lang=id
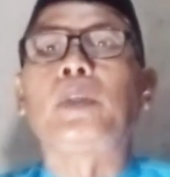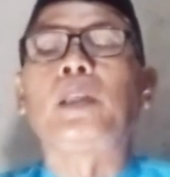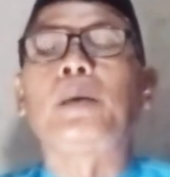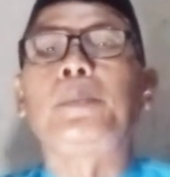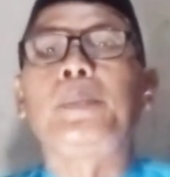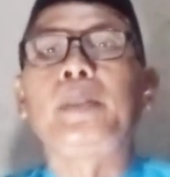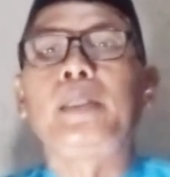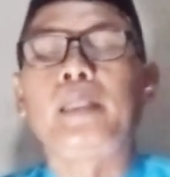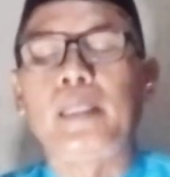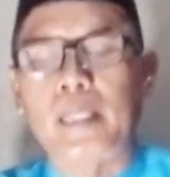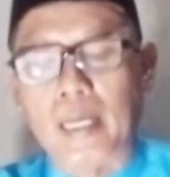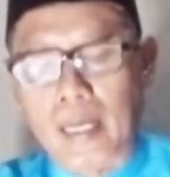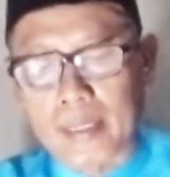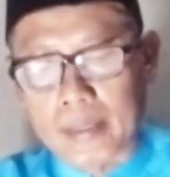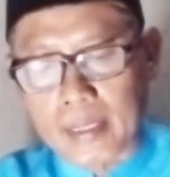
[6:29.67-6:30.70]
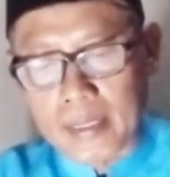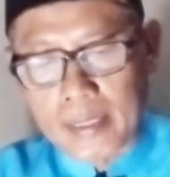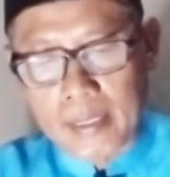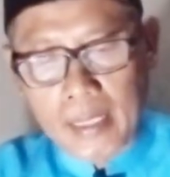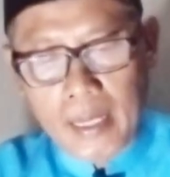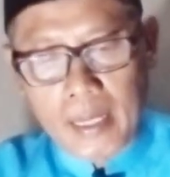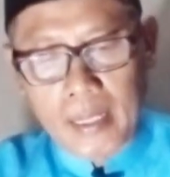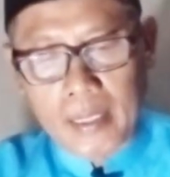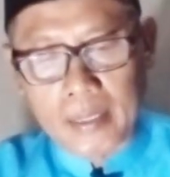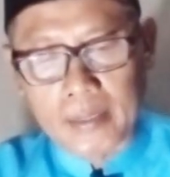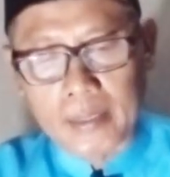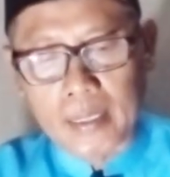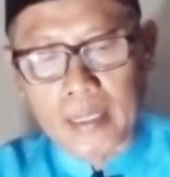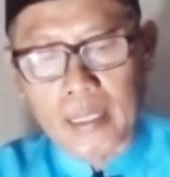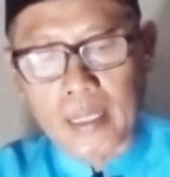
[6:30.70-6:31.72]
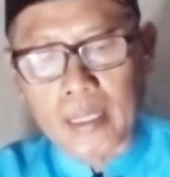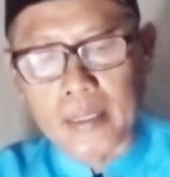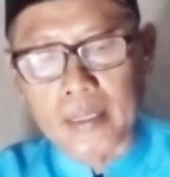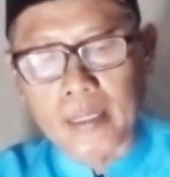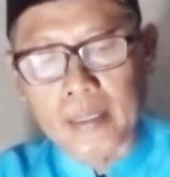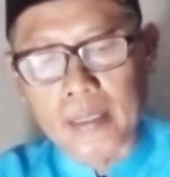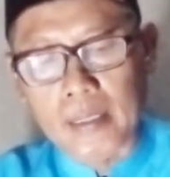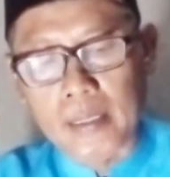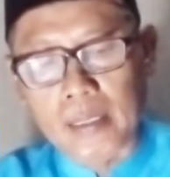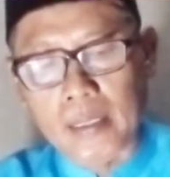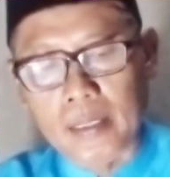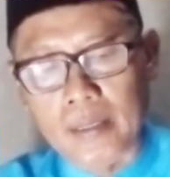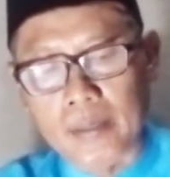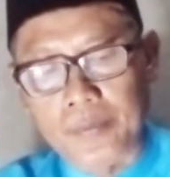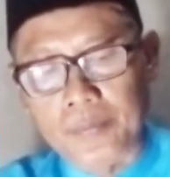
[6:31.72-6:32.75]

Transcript: lebih atasnya dila jadi